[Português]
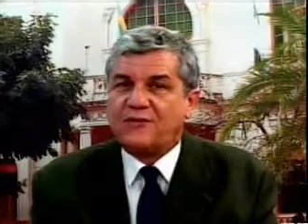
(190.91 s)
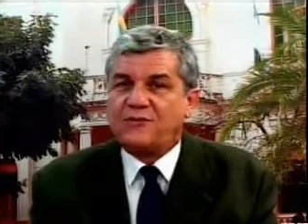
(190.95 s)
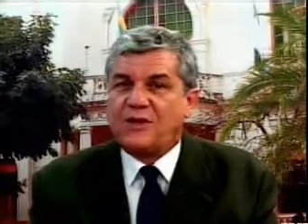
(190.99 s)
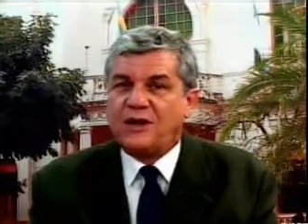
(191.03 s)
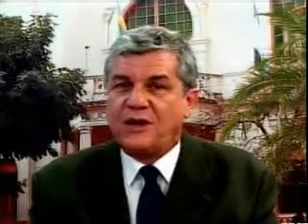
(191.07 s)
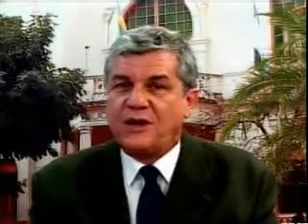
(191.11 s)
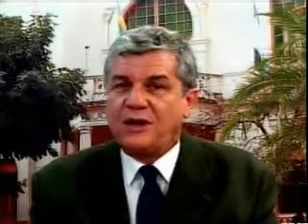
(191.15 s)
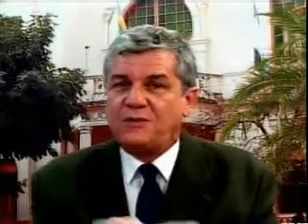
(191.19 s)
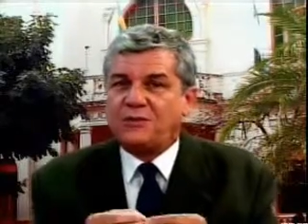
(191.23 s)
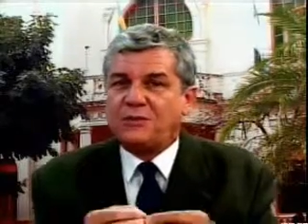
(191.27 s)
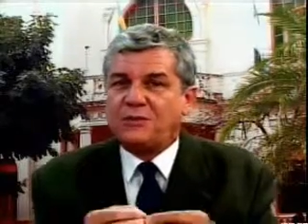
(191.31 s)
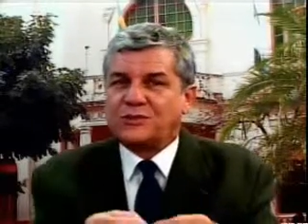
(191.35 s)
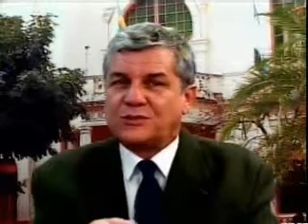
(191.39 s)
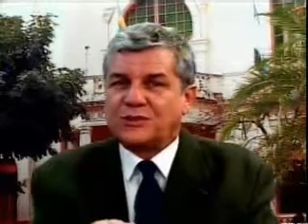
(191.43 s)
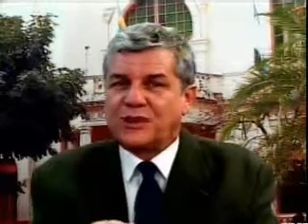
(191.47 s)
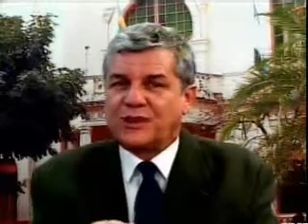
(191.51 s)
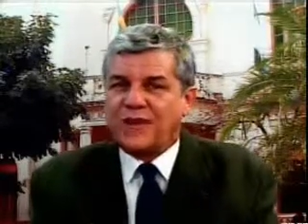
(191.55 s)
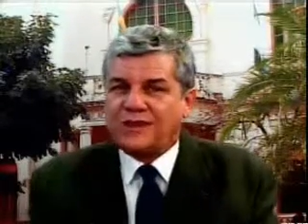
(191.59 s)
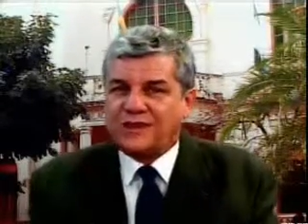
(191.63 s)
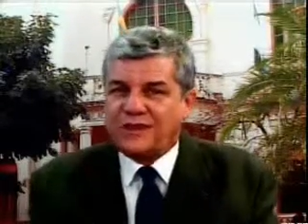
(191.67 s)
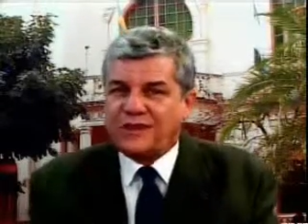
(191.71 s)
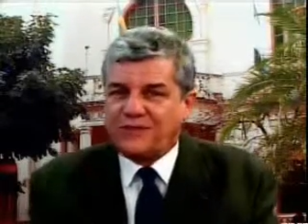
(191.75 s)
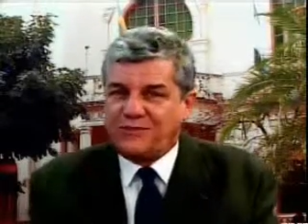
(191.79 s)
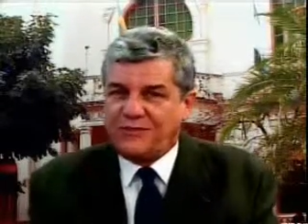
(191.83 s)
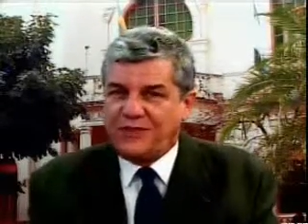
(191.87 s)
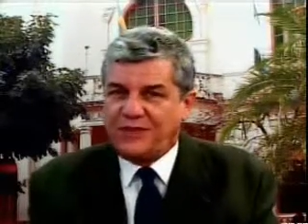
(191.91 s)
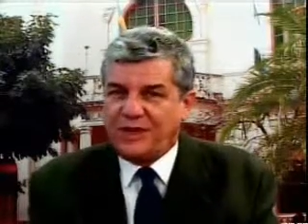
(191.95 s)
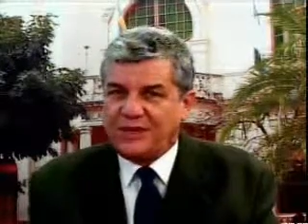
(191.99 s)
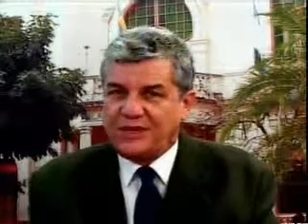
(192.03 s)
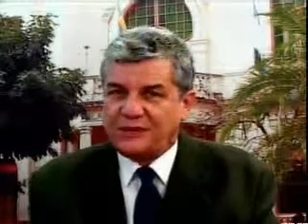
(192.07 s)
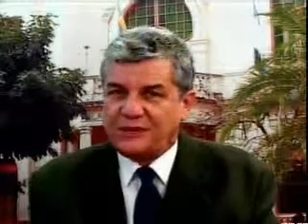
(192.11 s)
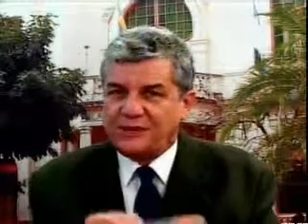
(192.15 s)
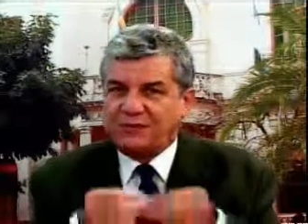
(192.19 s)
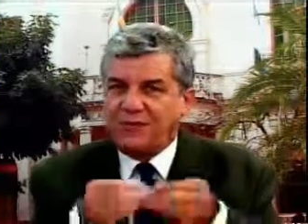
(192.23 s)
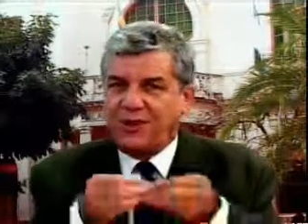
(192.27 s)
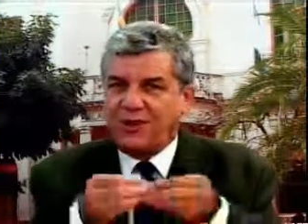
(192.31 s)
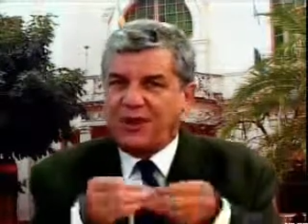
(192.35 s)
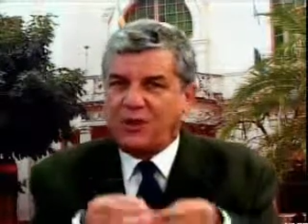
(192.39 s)
vamos cada
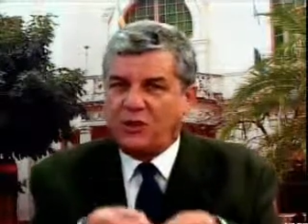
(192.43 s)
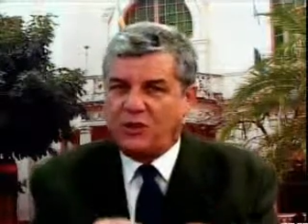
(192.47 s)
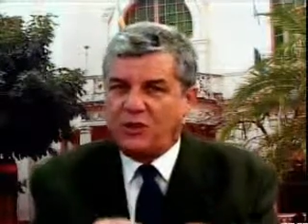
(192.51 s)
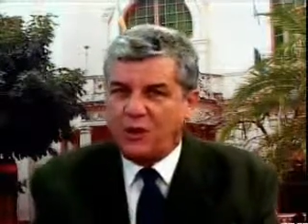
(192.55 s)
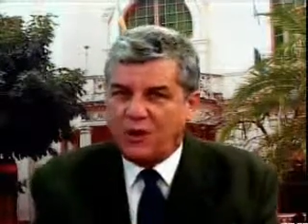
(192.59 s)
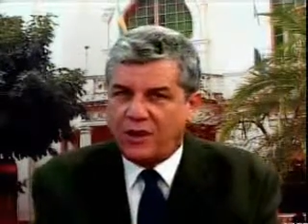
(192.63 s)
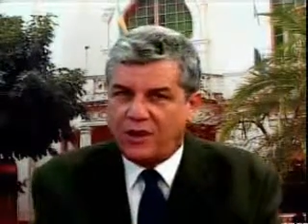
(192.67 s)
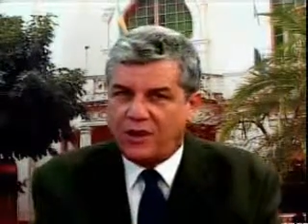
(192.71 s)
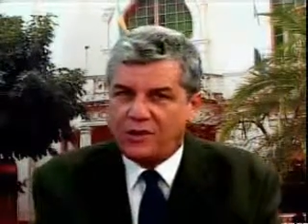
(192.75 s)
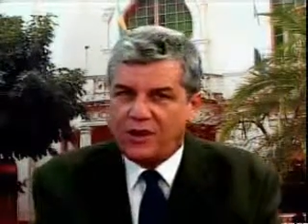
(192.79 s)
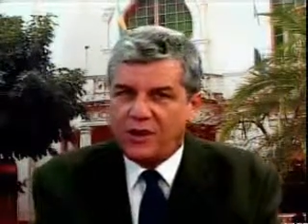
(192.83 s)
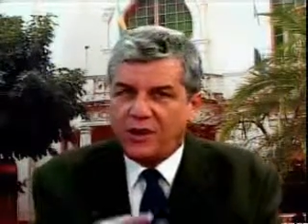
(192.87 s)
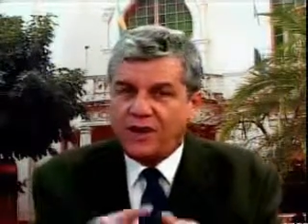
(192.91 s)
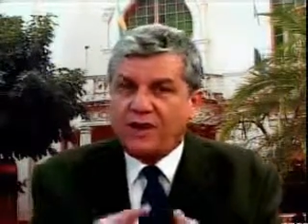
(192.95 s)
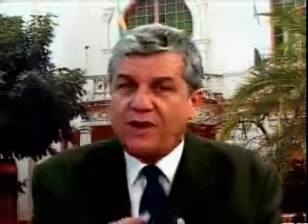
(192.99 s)
vez melhor